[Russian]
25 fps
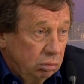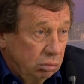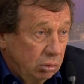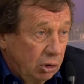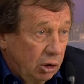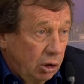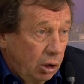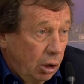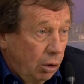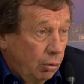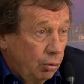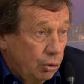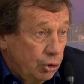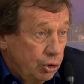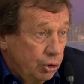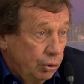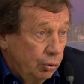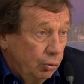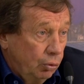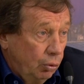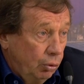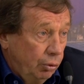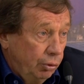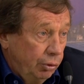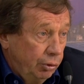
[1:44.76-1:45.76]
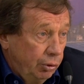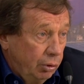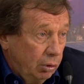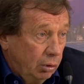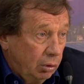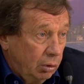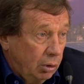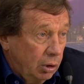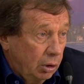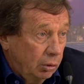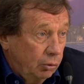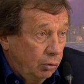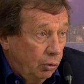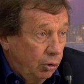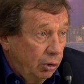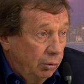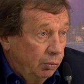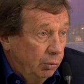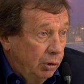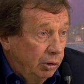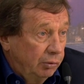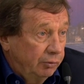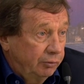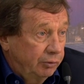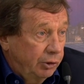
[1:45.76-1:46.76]
хороший уровень, который
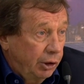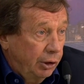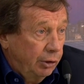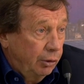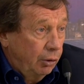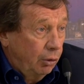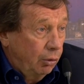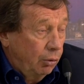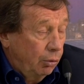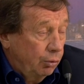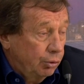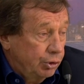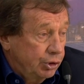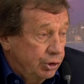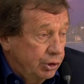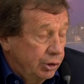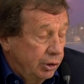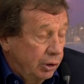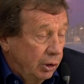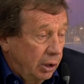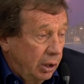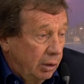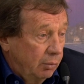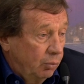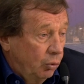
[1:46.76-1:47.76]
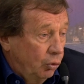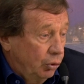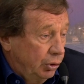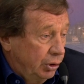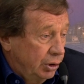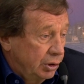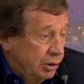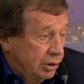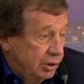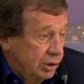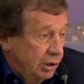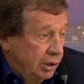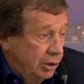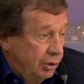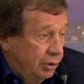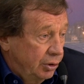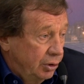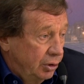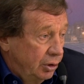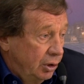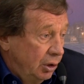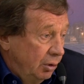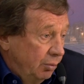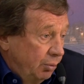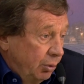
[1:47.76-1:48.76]
был в тренировочной работе за эти
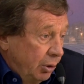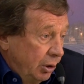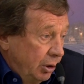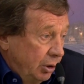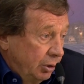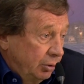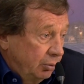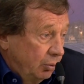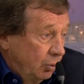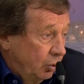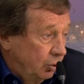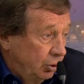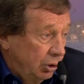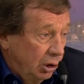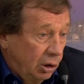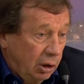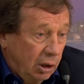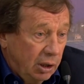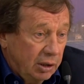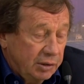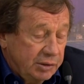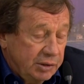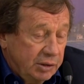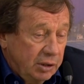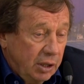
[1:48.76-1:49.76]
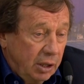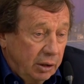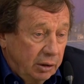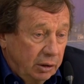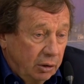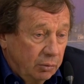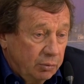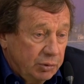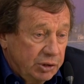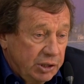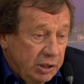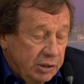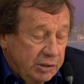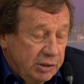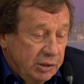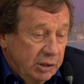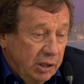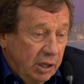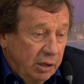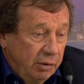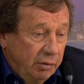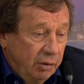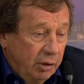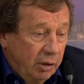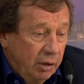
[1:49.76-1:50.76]
дни, поэтому он играл в стартовом
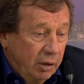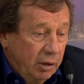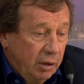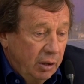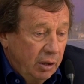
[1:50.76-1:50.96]
составе.